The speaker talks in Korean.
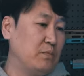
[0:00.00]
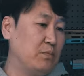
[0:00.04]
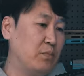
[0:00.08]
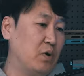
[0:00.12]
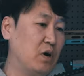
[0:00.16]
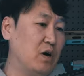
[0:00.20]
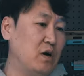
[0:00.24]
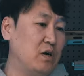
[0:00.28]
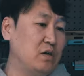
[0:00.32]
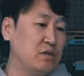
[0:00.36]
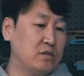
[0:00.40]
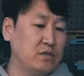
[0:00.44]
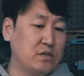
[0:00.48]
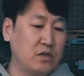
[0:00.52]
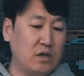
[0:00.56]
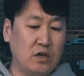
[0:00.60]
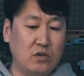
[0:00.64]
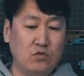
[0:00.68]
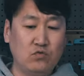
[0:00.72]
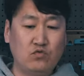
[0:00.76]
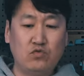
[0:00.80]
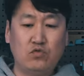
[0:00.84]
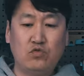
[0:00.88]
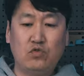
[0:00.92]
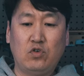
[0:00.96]
벌써
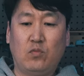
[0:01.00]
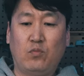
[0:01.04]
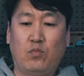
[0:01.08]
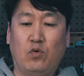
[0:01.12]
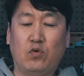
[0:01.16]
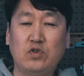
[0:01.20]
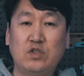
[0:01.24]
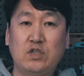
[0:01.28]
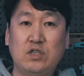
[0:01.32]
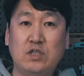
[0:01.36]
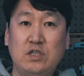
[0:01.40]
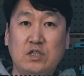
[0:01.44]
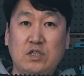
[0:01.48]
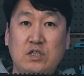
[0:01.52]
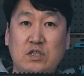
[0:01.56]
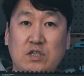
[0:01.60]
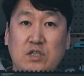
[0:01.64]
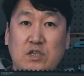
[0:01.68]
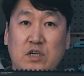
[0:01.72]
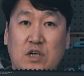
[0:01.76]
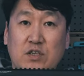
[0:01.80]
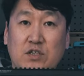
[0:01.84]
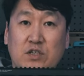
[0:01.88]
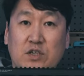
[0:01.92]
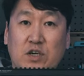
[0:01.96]
눈으로
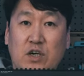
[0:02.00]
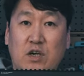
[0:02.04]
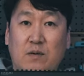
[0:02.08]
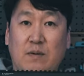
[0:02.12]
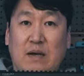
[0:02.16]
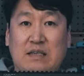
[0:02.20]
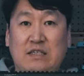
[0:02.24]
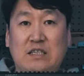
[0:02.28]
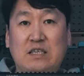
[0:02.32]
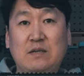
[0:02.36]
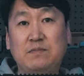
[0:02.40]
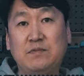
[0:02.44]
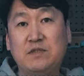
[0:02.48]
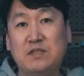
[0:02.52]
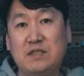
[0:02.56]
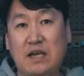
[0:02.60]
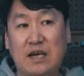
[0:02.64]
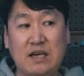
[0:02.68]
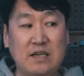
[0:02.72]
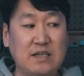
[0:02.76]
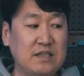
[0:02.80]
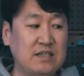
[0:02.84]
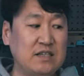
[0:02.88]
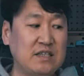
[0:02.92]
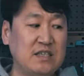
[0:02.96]
보시는 것처럼 한
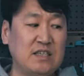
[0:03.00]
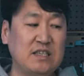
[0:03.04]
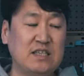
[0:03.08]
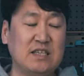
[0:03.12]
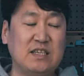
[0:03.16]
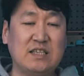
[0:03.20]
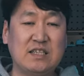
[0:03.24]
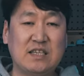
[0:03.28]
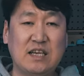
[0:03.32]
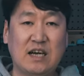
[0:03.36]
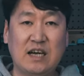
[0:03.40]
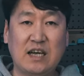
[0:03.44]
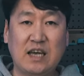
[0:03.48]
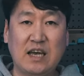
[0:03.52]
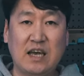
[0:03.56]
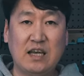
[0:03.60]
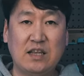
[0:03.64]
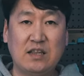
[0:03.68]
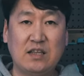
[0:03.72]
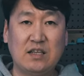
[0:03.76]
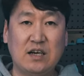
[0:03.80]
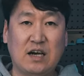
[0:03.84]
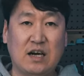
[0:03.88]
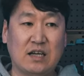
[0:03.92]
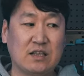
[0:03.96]
14인치 이상의
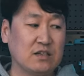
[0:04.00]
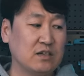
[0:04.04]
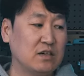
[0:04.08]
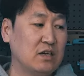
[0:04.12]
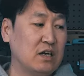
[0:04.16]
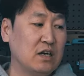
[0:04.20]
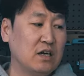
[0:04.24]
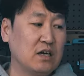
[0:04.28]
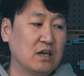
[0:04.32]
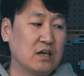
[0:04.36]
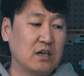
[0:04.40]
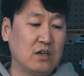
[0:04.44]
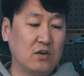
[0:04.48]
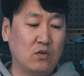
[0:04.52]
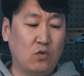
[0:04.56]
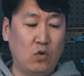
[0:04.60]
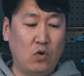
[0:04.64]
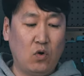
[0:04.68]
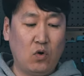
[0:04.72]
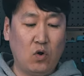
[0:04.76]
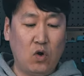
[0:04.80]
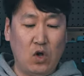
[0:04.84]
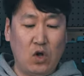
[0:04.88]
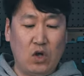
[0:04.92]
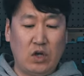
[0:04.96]
핸드가드
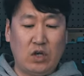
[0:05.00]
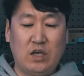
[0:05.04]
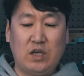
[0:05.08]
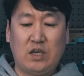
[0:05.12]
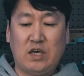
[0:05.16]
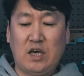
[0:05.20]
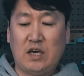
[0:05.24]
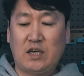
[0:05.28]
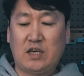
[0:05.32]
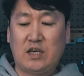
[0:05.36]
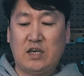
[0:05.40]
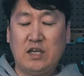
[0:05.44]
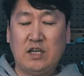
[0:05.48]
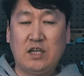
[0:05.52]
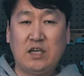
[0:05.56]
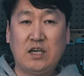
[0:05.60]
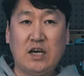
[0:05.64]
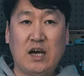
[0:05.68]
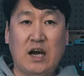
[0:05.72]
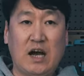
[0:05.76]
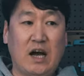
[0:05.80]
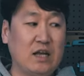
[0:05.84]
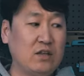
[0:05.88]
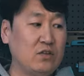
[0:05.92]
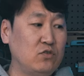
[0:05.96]
그리고 이게
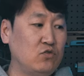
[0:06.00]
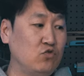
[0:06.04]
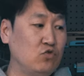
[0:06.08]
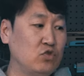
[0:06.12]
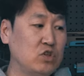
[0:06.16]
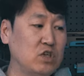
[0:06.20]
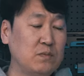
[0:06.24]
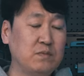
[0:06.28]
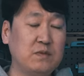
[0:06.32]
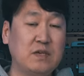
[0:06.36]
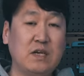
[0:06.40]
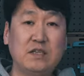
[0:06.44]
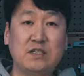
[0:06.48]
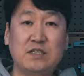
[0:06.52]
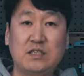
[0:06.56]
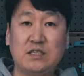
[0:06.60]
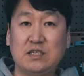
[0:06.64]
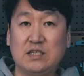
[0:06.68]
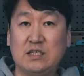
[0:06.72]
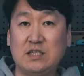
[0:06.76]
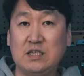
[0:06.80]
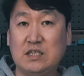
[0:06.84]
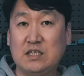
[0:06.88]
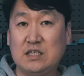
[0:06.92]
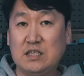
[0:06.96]
길이가 한
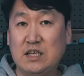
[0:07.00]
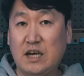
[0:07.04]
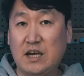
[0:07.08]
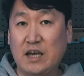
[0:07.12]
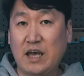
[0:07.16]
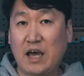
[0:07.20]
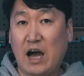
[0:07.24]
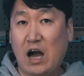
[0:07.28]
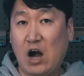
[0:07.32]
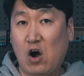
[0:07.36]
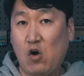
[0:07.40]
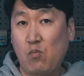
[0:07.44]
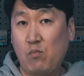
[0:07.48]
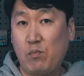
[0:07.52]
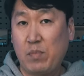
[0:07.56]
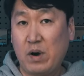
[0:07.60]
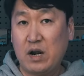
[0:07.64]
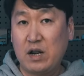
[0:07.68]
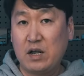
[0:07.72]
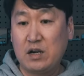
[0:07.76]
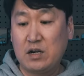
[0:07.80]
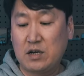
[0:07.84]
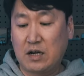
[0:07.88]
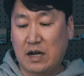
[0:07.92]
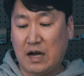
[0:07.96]
60cm 이상의
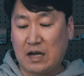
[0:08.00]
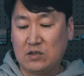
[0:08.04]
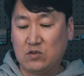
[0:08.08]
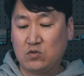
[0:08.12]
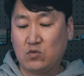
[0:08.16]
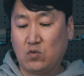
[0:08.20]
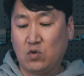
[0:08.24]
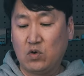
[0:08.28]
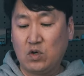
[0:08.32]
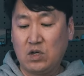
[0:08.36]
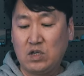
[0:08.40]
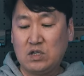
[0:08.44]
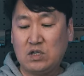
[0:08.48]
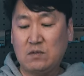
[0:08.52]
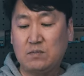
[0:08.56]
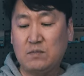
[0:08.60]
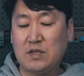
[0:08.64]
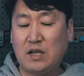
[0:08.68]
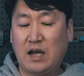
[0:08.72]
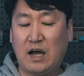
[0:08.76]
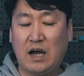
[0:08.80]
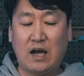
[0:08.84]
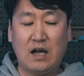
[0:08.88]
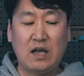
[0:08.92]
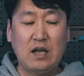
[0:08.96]
아웃바레를 가지고
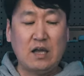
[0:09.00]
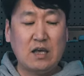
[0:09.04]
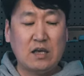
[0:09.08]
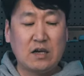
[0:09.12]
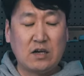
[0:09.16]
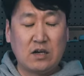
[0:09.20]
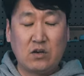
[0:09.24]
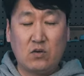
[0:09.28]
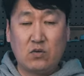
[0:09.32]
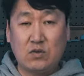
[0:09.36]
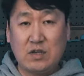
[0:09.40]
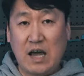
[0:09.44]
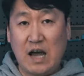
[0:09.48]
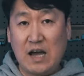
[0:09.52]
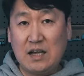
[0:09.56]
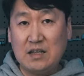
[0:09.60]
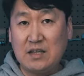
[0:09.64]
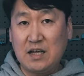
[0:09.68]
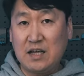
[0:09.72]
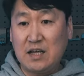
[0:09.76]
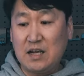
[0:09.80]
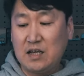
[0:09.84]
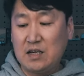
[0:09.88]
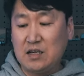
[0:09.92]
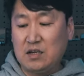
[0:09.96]
있습니다. 그리고
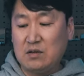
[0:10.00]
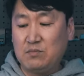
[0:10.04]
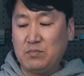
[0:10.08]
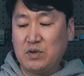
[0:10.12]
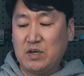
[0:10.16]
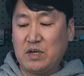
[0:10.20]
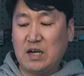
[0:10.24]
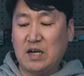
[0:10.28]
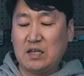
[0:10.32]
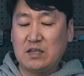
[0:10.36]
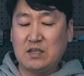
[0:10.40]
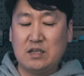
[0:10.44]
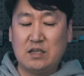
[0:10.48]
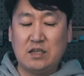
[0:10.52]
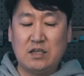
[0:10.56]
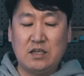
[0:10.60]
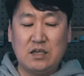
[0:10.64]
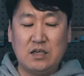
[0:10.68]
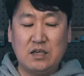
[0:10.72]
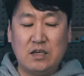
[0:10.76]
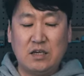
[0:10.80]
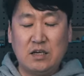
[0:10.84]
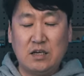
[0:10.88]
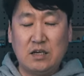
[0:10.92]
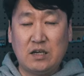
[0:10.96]
상단에는
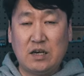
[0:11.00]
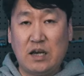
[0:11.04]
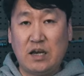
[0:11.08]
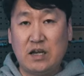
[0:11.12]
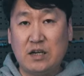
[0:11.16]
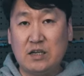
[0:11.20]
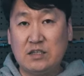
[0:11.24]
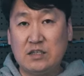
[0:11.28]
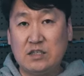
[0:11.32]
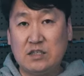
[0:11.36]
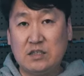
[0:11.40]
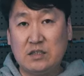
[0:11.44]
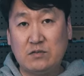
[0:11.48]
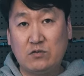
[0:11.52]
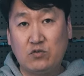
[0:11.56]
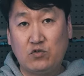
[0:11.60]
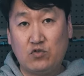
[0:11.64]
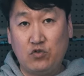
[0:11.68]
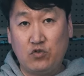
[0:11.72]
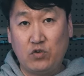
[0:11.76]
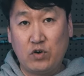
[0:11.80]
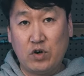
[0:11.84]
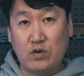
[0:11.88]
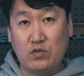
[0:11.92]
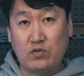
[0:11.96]
피카트니 레일
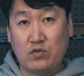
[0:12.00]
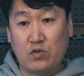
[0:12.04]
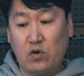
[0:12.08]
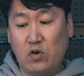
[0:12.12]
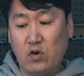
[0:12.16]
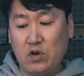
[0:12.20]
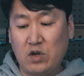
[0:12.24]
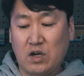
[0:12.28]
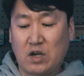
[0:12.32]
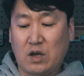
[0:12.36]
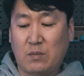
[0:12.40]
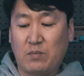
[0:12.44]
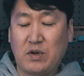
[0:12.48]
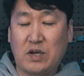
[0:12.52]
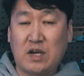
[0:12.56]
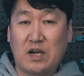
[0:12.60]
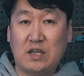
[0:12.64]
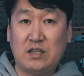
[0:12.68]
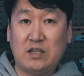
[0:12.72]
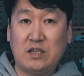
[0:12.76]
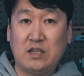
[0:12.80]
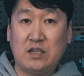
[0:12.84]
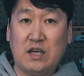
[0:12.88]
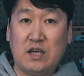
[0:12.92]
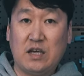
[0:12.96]
규격으로 이렇게
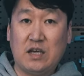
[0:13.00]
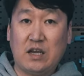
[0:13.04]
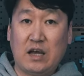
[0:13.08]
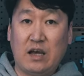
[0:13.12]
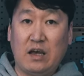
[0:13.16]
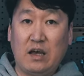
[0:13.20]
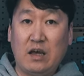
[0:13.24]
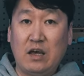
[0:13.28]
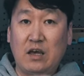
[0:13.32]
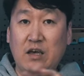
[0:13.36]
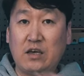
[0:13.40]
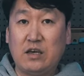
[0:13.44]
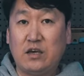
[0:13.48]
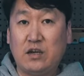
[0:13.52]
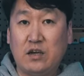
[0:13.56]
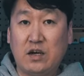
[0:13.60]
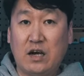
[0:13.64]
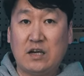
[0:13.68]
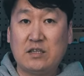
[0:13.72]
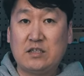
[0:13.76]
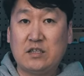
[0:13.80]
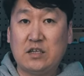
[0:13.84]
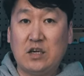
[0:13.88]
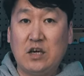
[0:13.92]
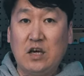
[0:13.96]
피카트니 레일에 여러
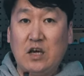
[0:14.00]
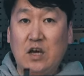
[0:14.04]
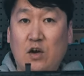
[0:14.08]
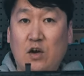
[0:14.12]
가지